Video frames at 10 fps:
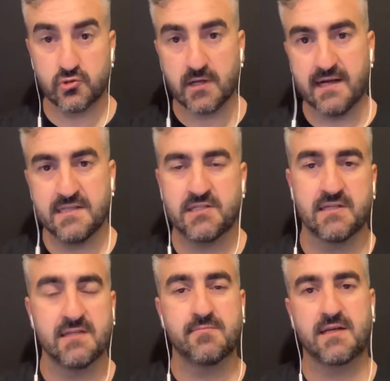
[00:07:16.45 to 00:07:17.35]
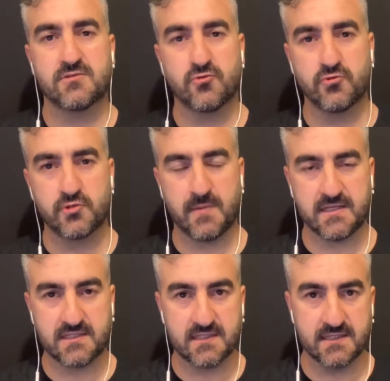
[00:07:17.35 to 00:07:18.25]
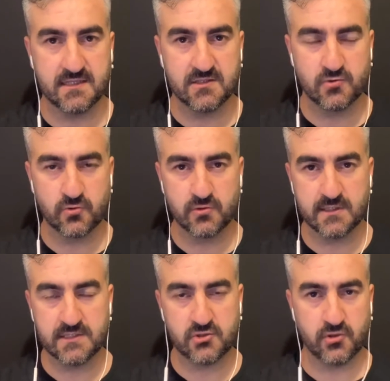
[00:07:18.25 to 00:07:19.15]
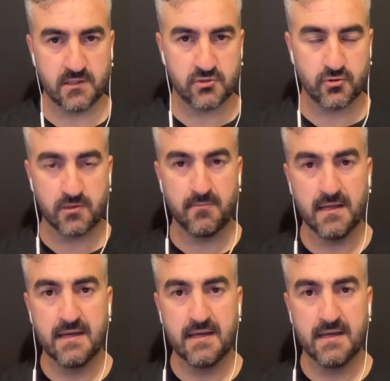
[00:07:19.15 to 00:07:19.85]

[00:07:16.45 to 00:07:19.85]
Çünkü aynı şeyleri biraz konuşmak e, zorundayız. Şöyle söyleyeyim.